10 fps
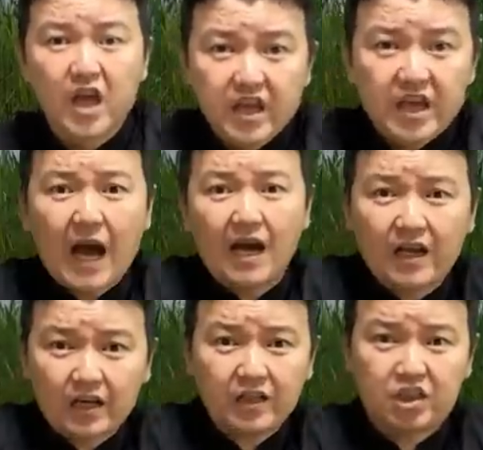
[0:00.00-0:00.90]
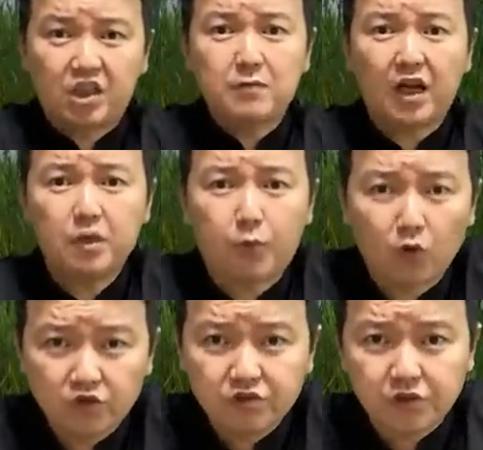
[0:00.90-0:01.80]
그 이 한갈래 희망이
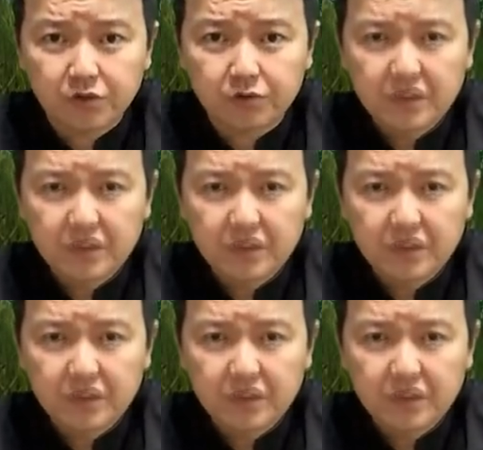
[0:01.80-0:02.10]
보이는데요.